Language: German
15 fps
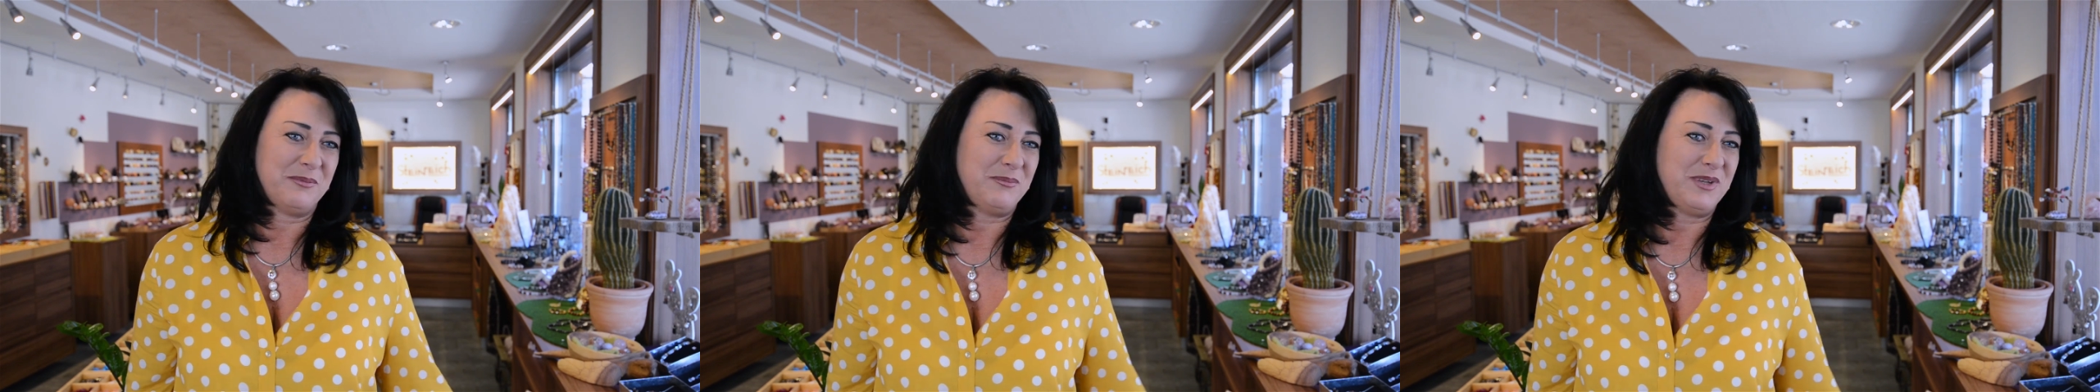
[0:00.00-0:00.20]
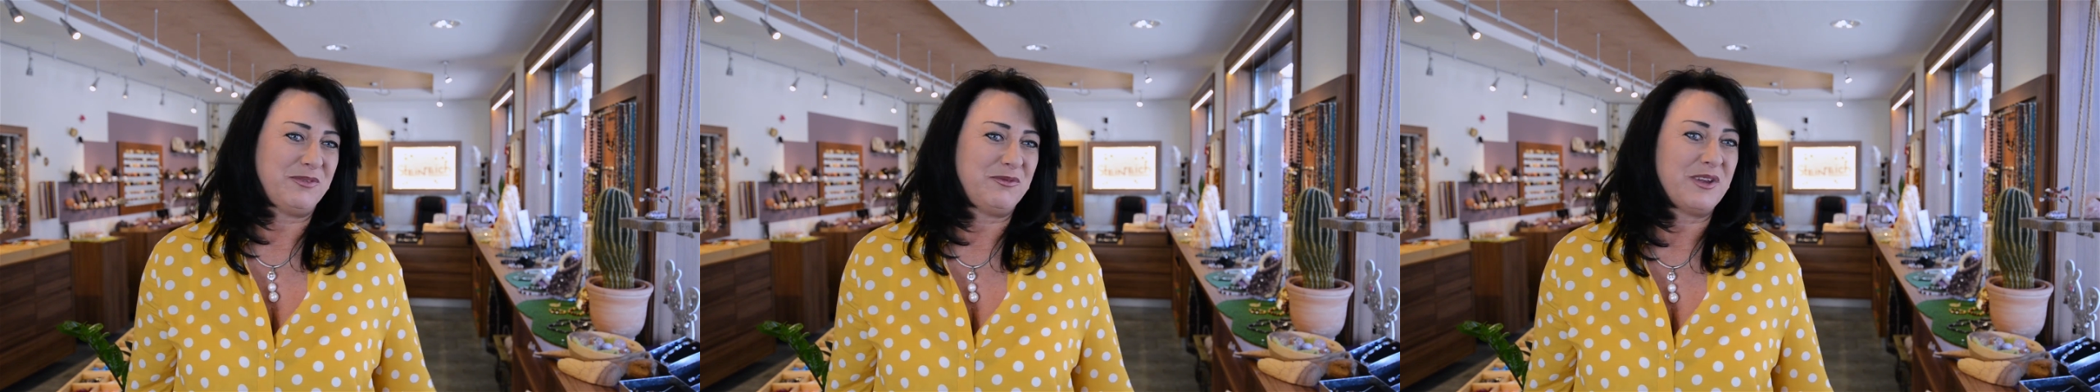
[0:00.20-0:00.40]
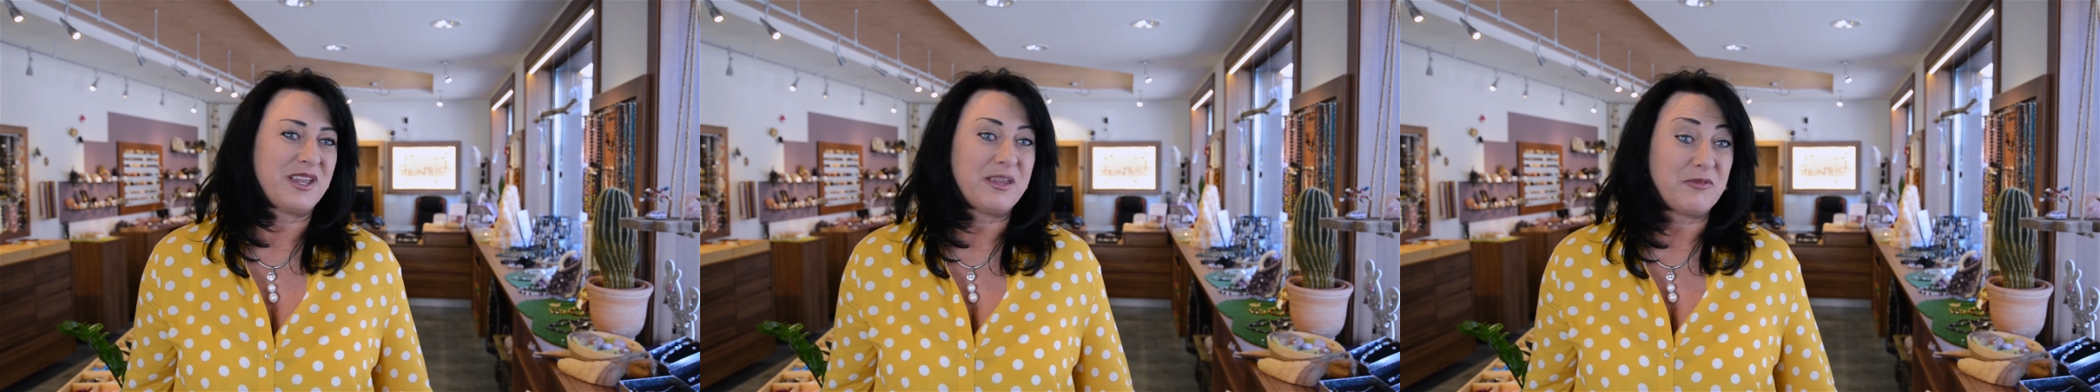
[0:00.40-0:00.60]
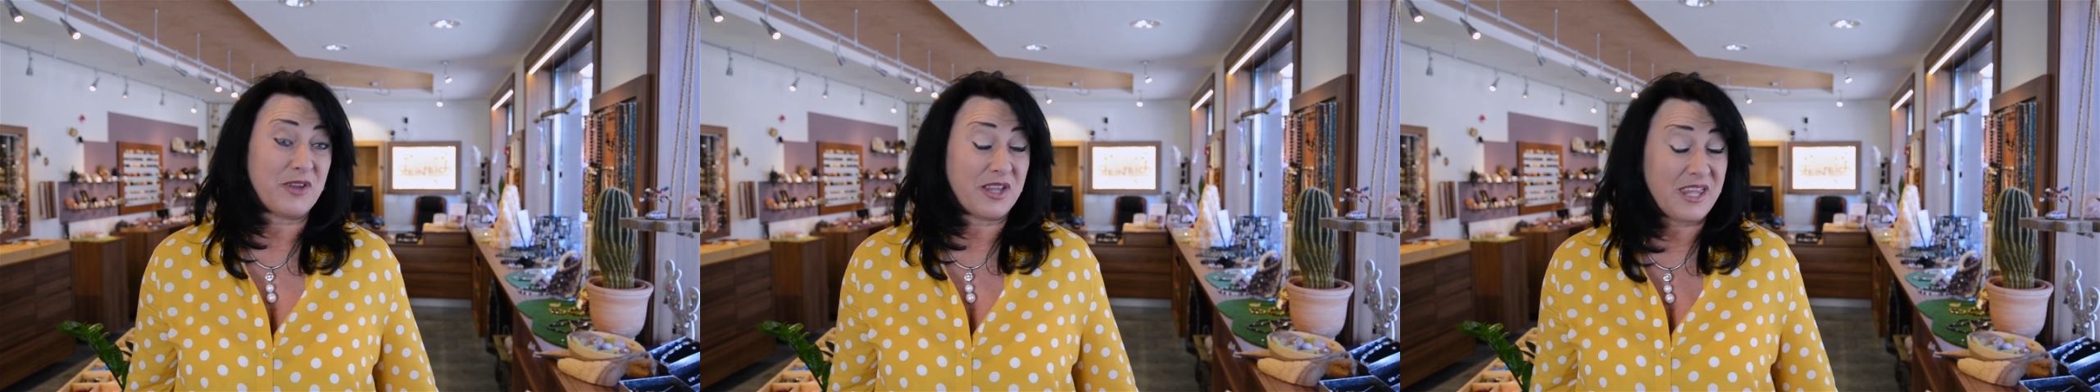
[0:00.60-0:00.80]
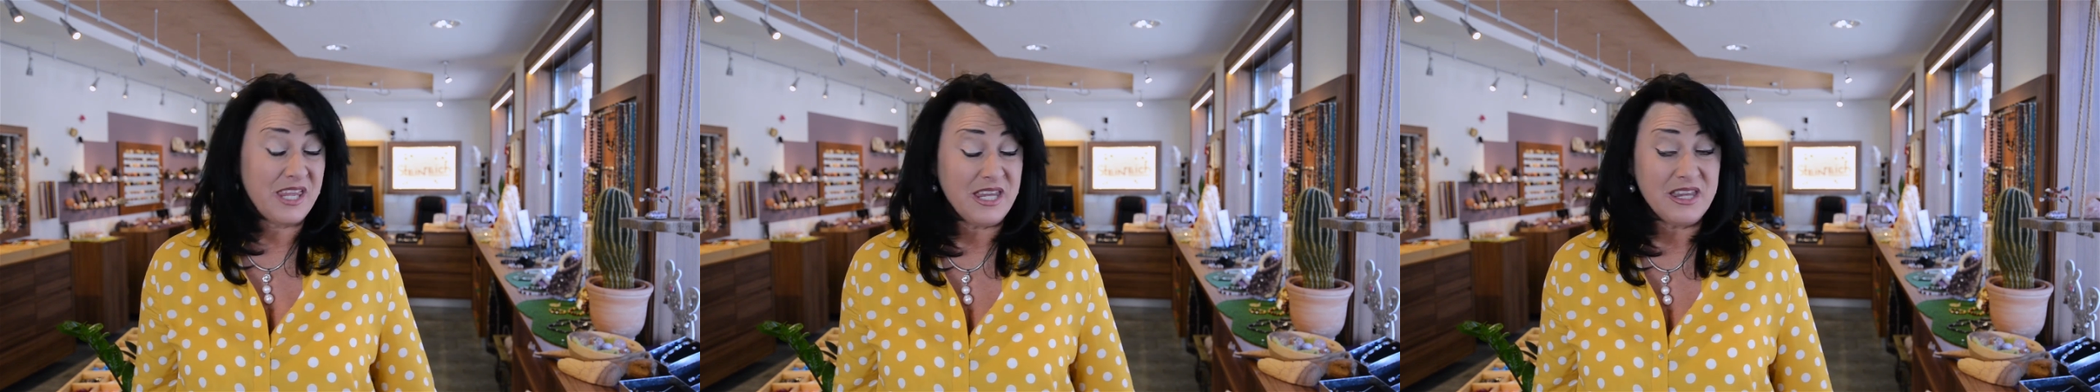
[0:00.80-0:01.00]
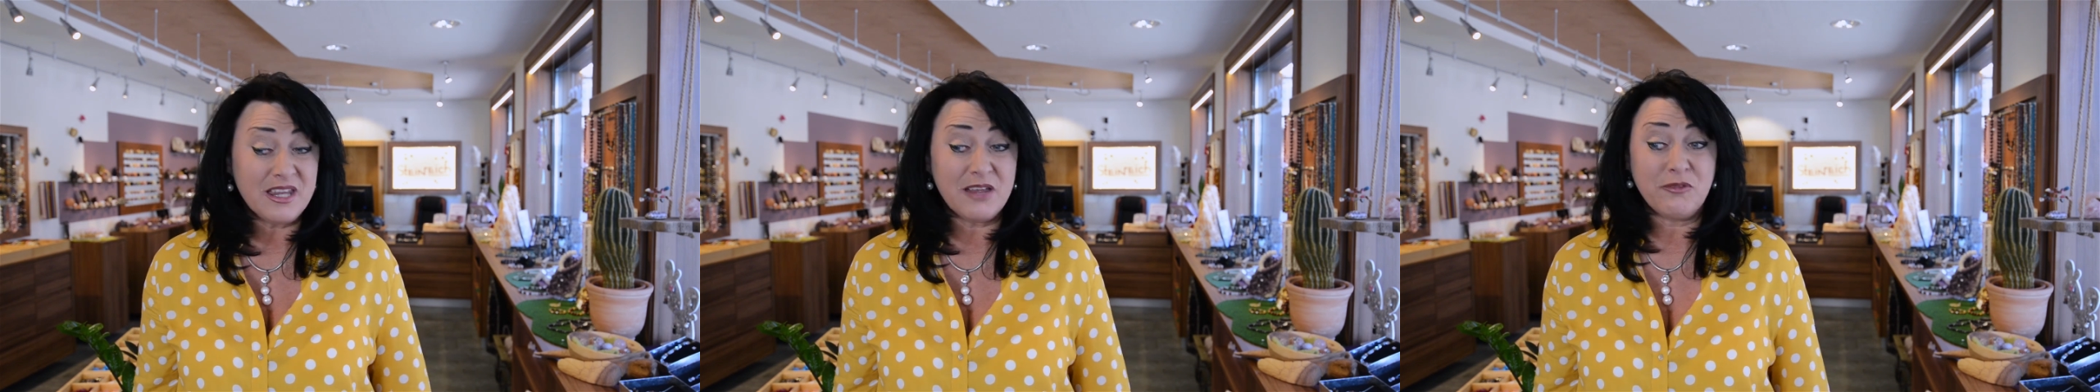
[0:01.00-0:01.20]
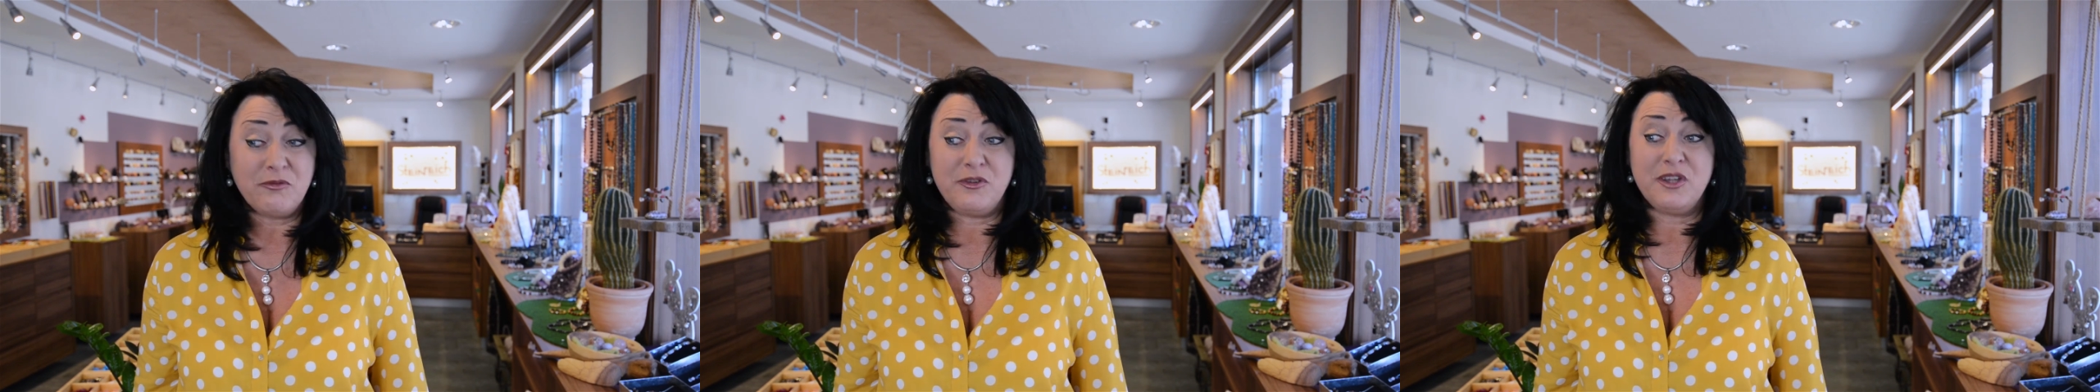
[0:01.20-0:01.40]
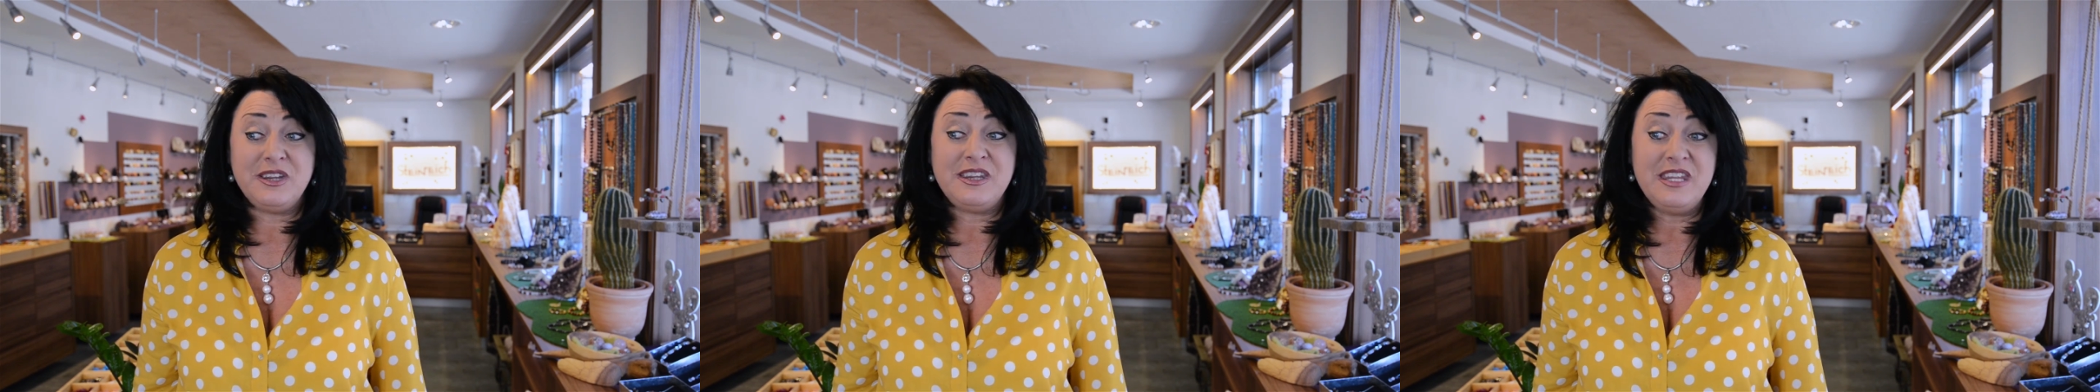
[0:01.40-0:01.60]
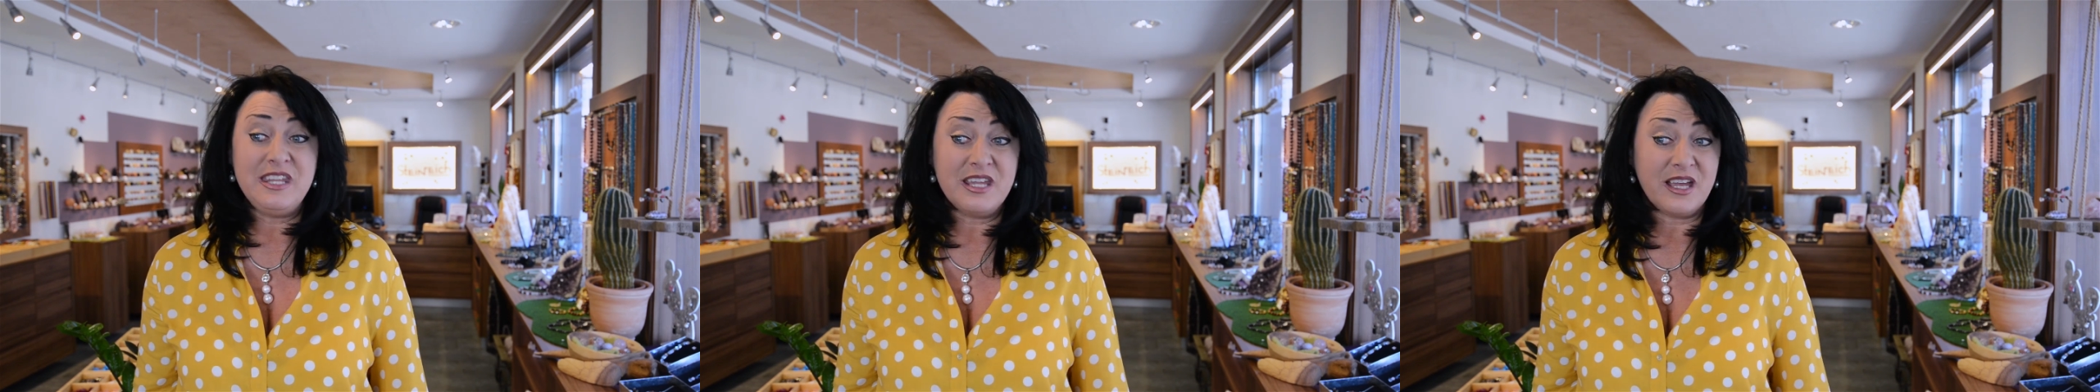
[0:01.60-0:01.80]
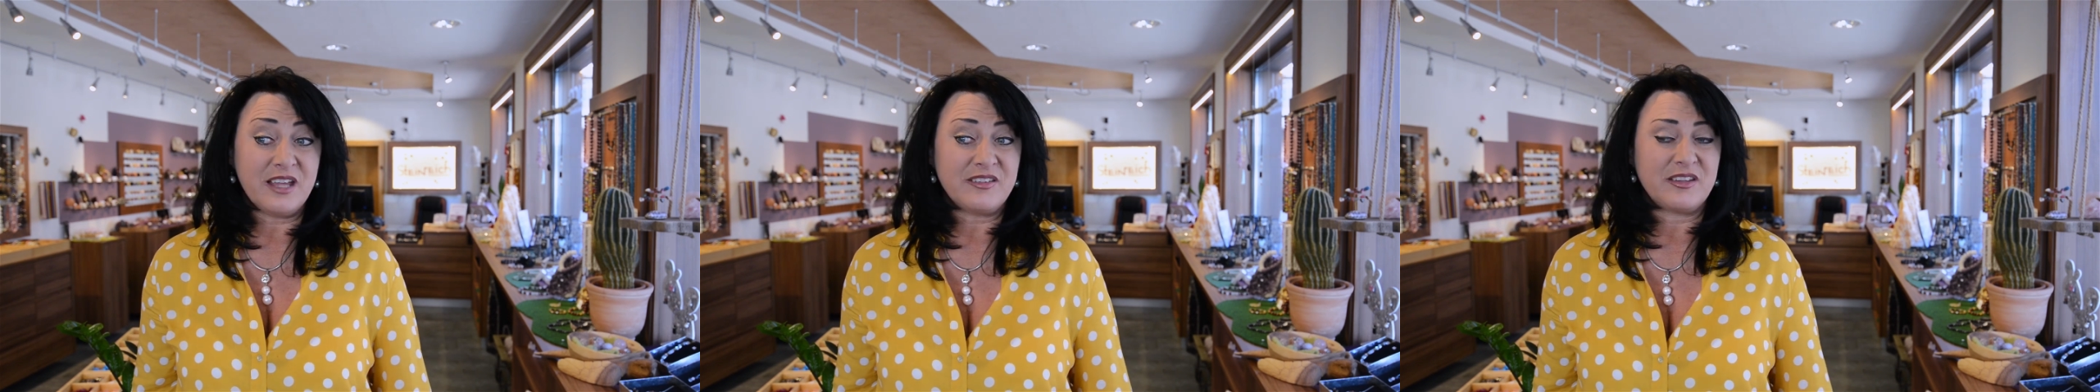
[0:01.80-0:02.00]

mit für, für Kinder, für Tiere,